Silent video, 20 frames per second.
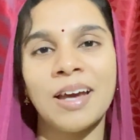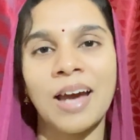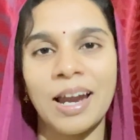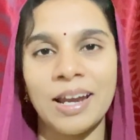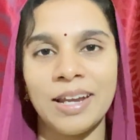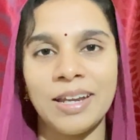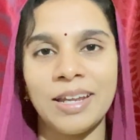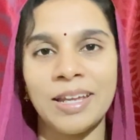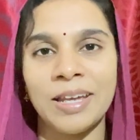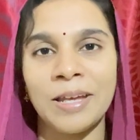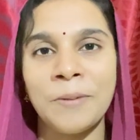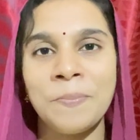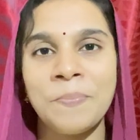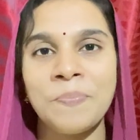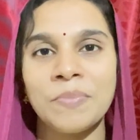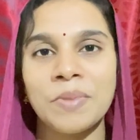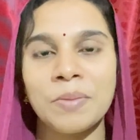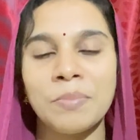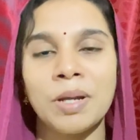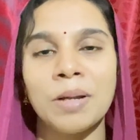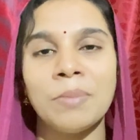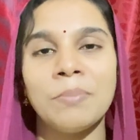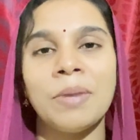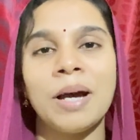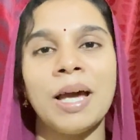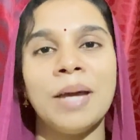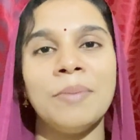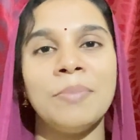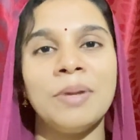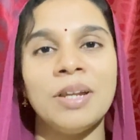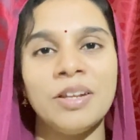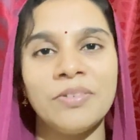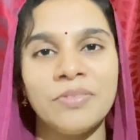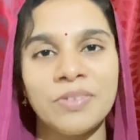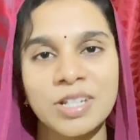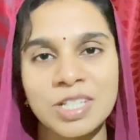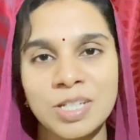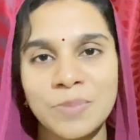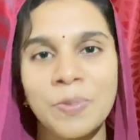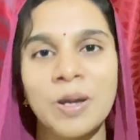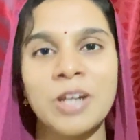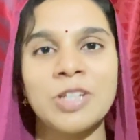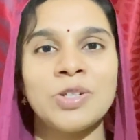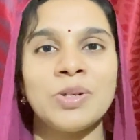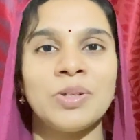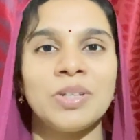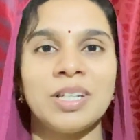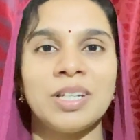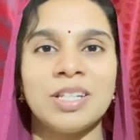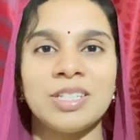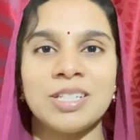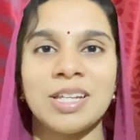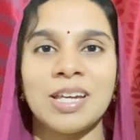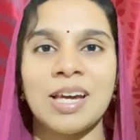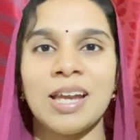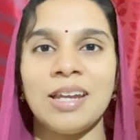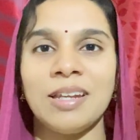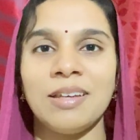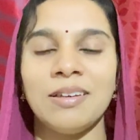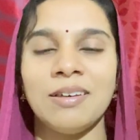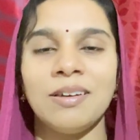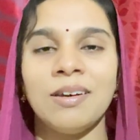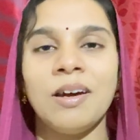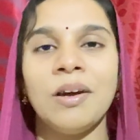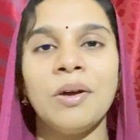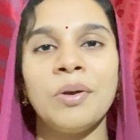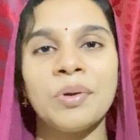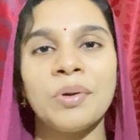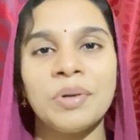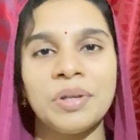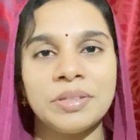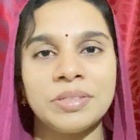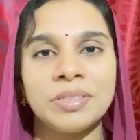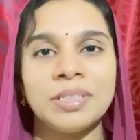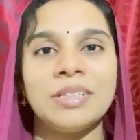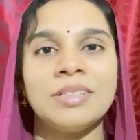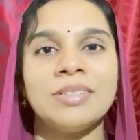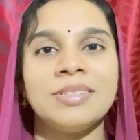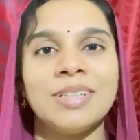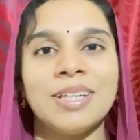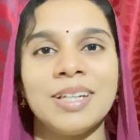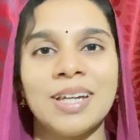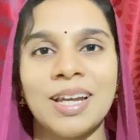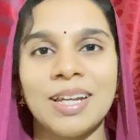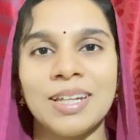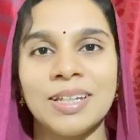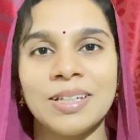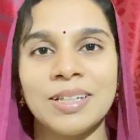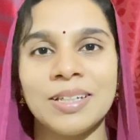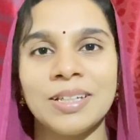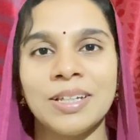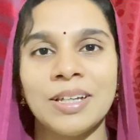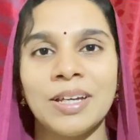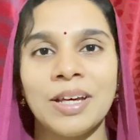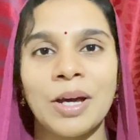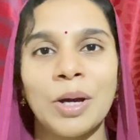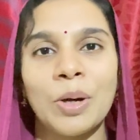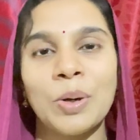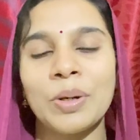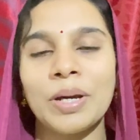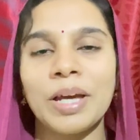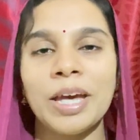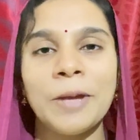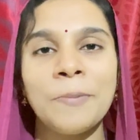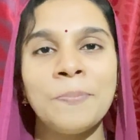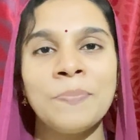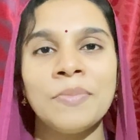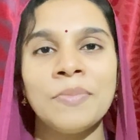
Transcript: అంటే మనం బైబిల్ని ఫస్ట్ పరిశోధన చేయాలి రీసెర్చ్ చేయాలి ఓకే